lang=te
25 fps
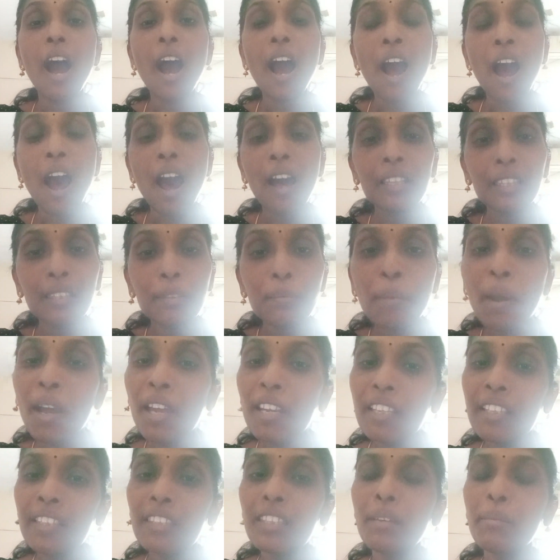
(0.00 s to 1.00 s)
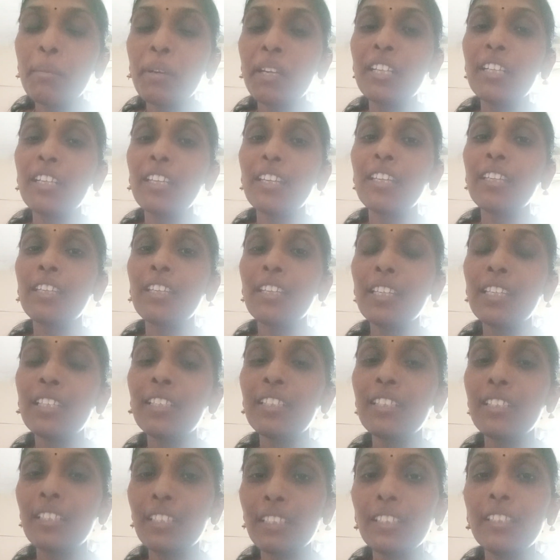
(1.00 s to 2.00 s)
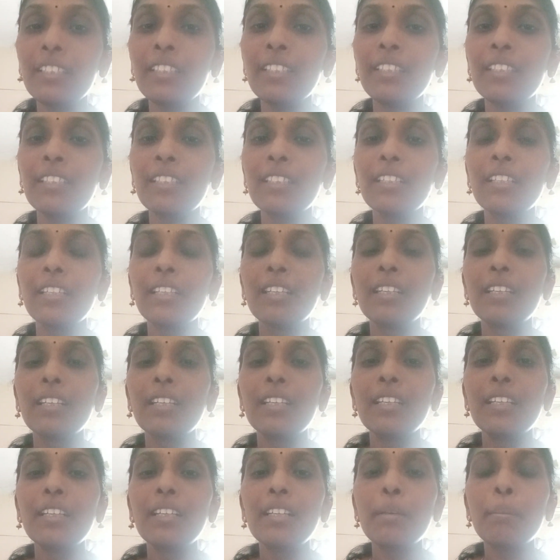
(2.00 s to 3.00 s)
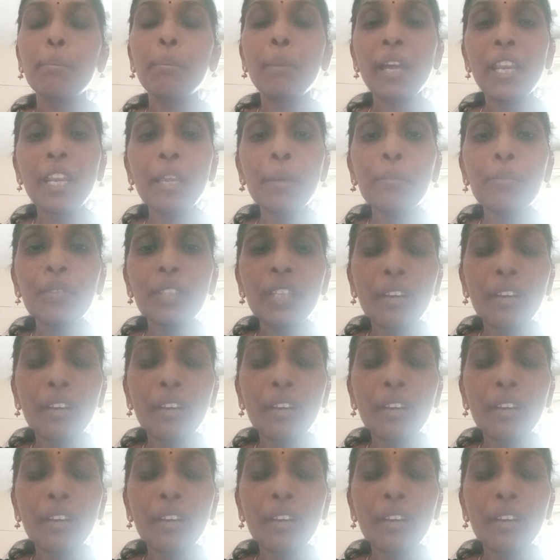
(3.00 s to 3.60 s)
ఆ ఆత్మానందం అంటే ఏంటి మనం